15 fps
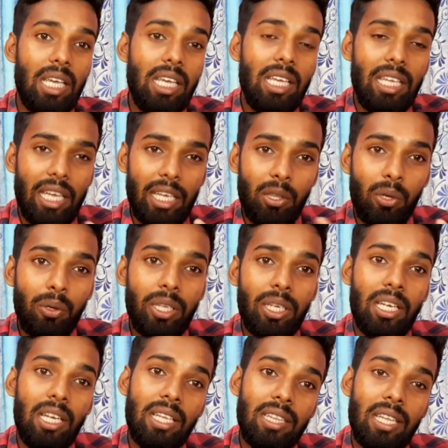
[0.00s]
এই এ ধরনের
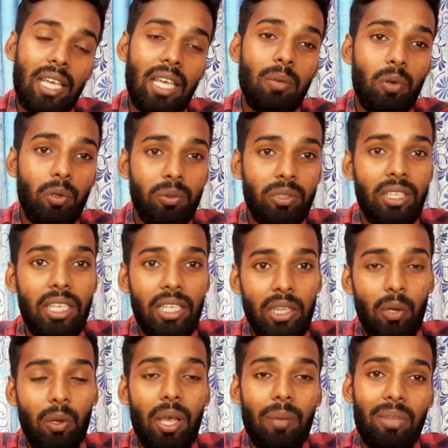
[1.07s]
লিঙ্ক থেকে ইনফরমেশান দেখতে
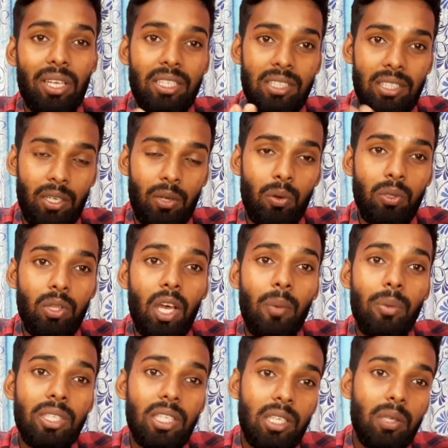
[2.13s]
হলে আপনাকে যেটি করতে হবে
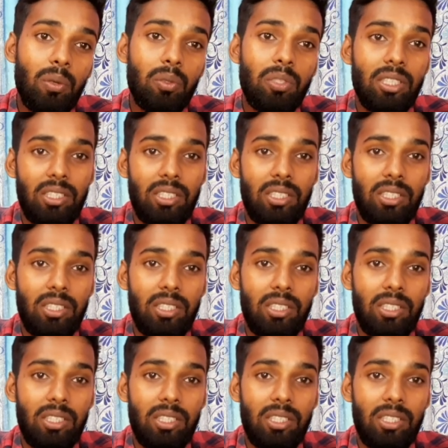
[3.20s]
সেটি হচ্ছে